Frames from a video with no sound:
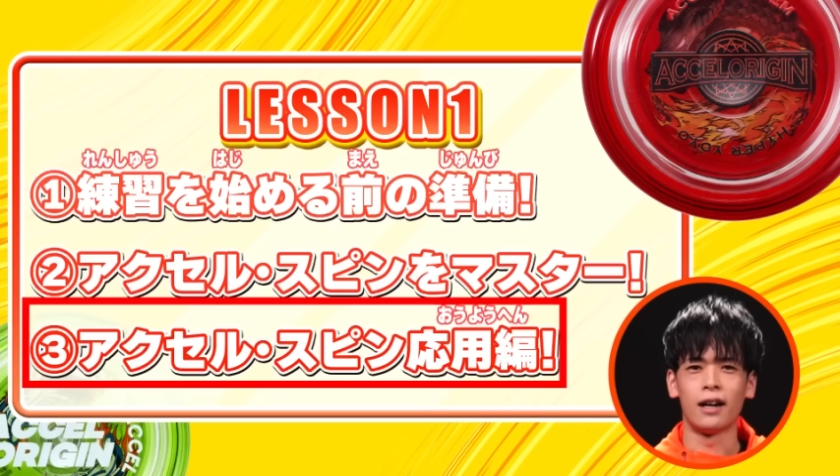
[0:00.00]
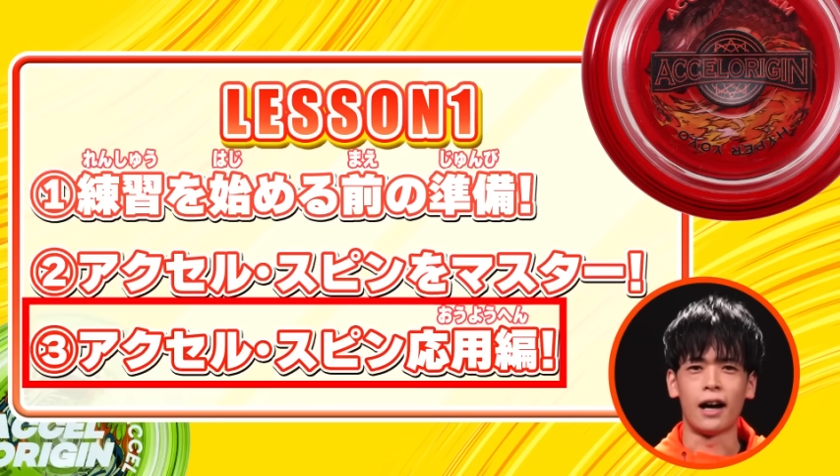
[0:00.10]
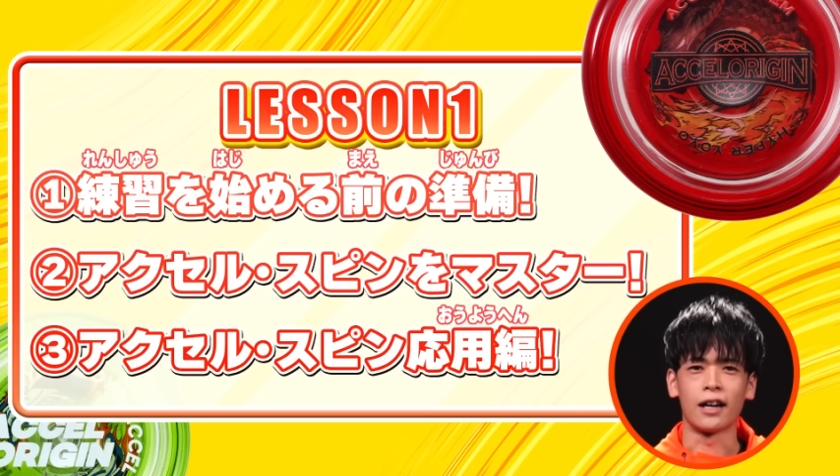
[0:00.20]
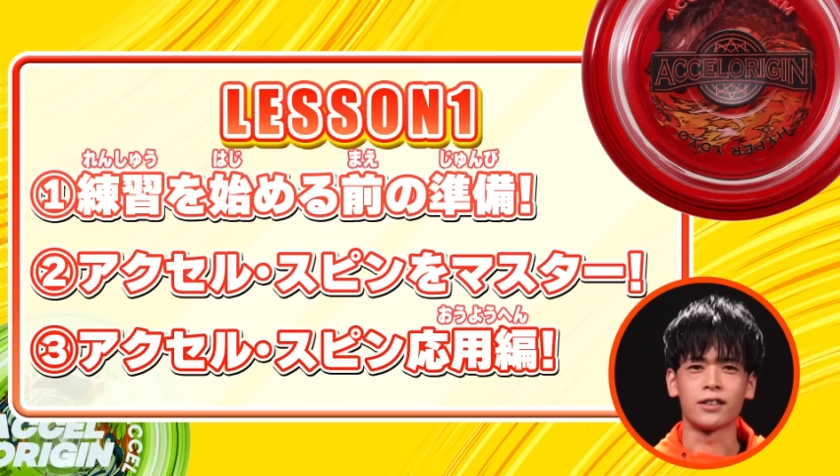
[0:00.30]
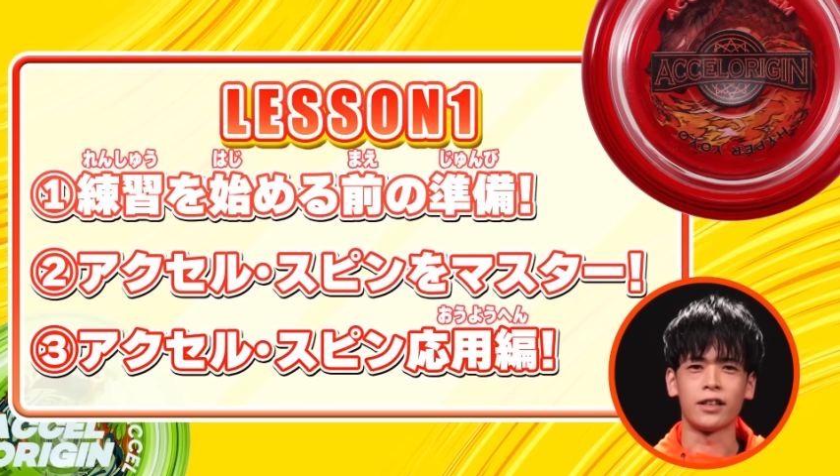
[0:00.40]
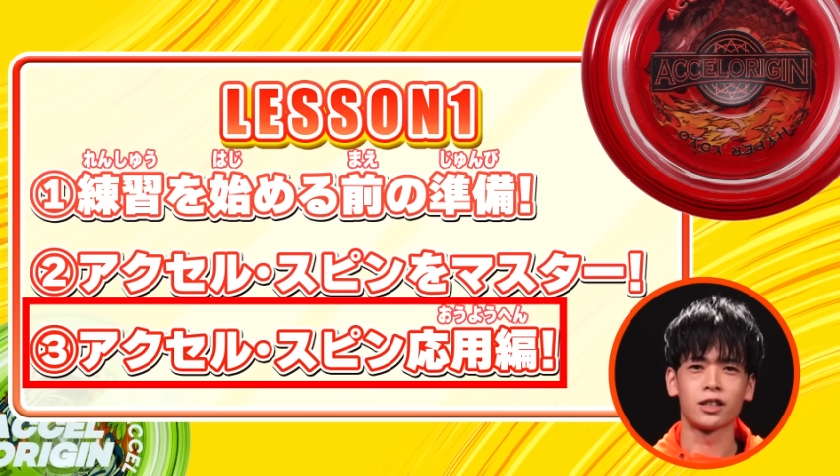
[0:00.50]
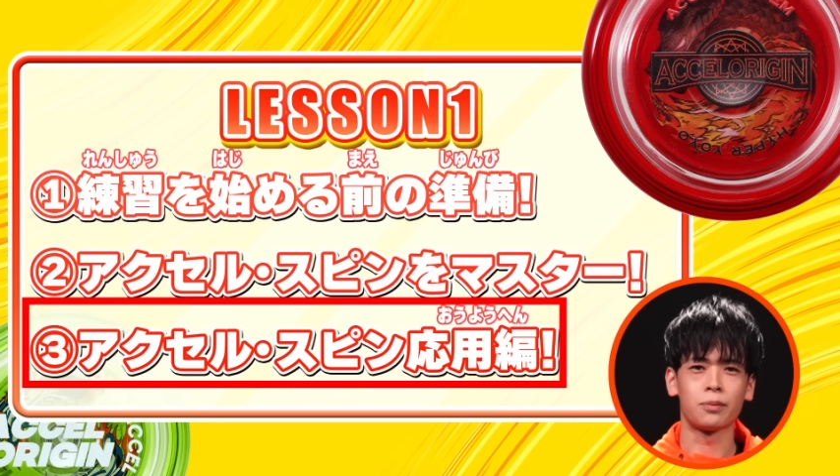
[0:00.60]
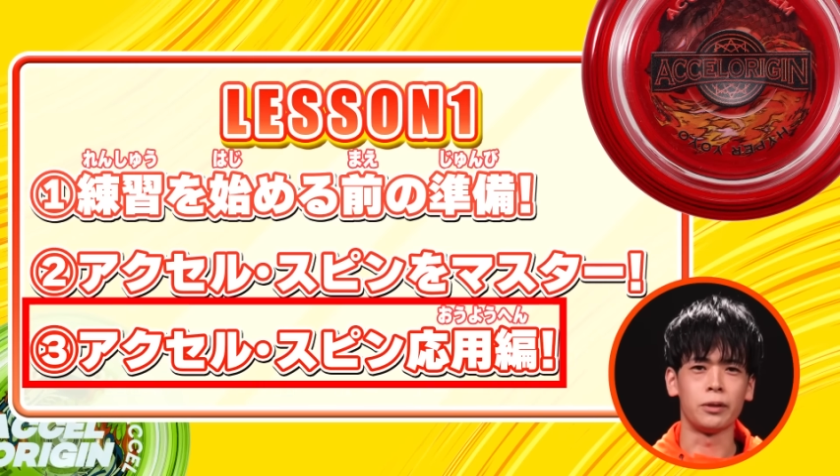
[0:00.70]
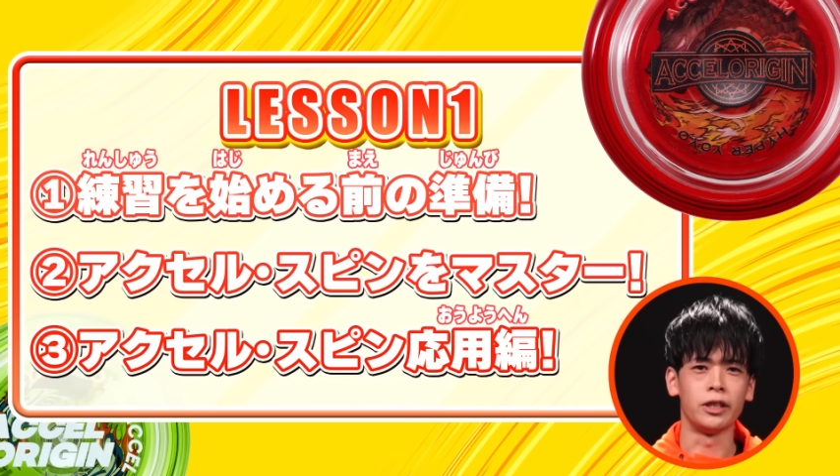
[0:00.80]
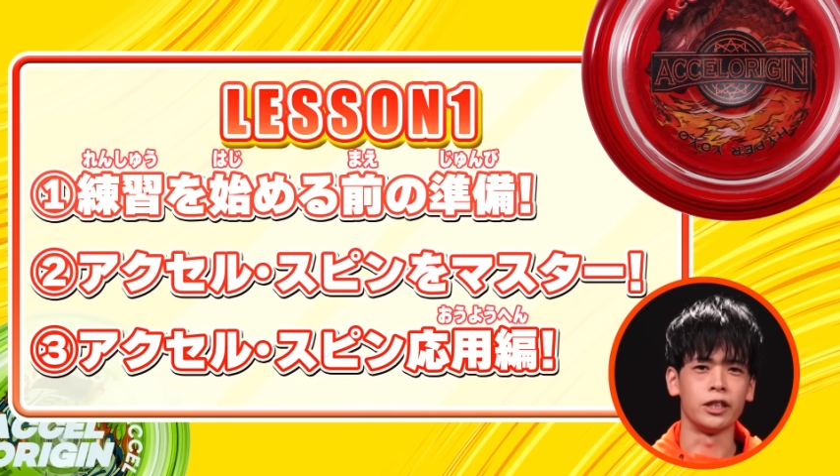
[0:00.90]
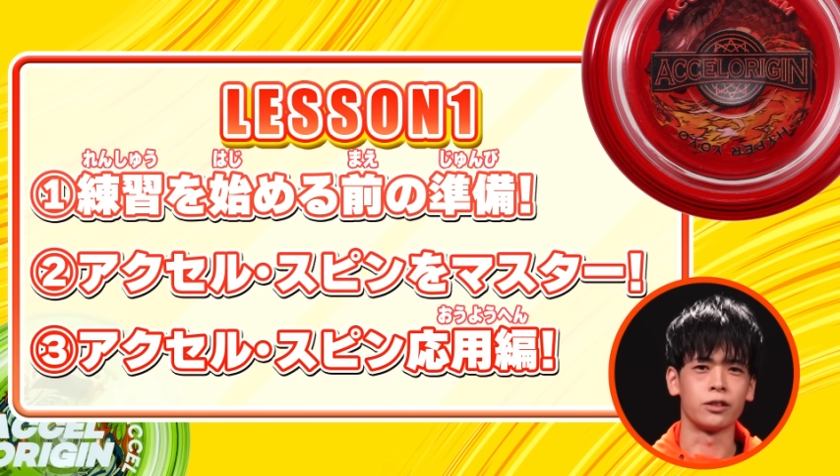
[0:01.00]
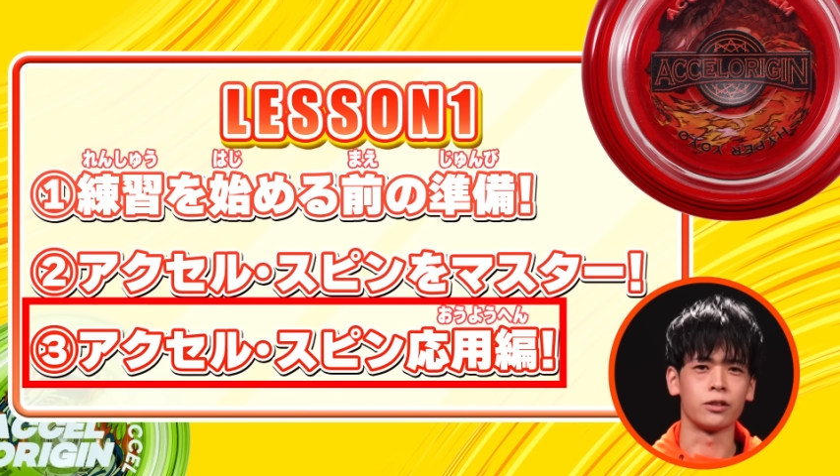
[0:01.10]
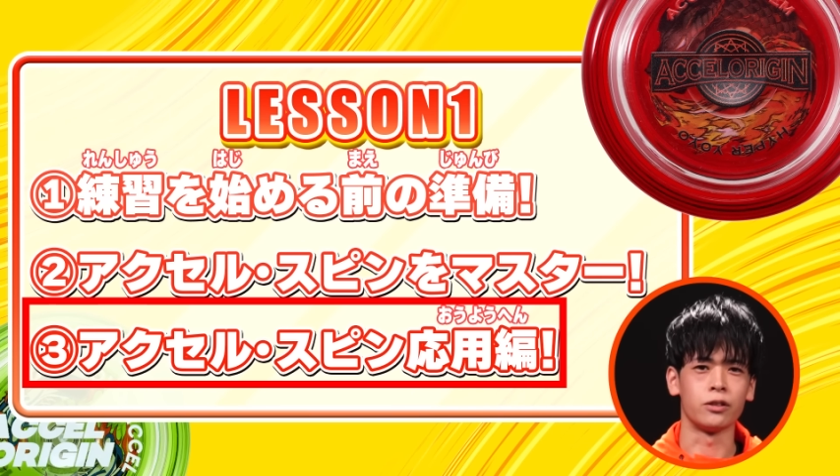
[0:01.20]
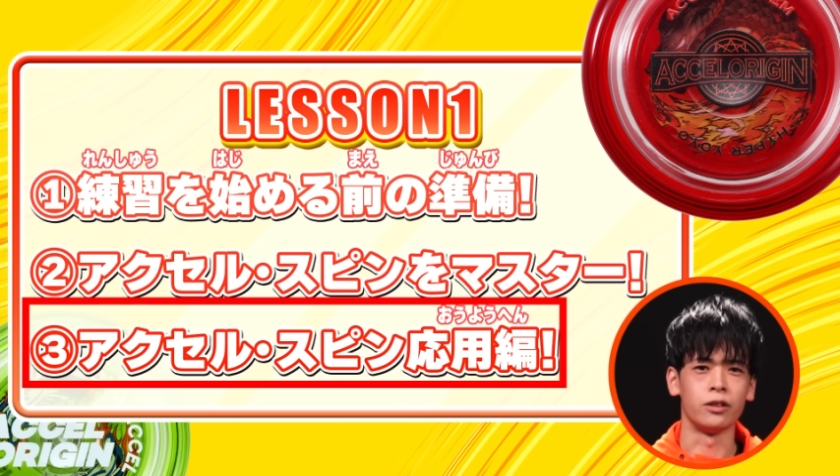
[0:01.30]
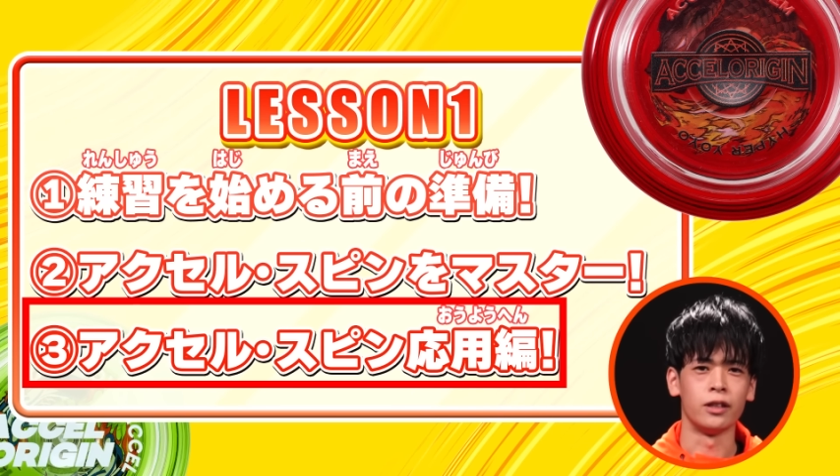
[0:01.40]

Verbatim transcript: アクセルスピンに続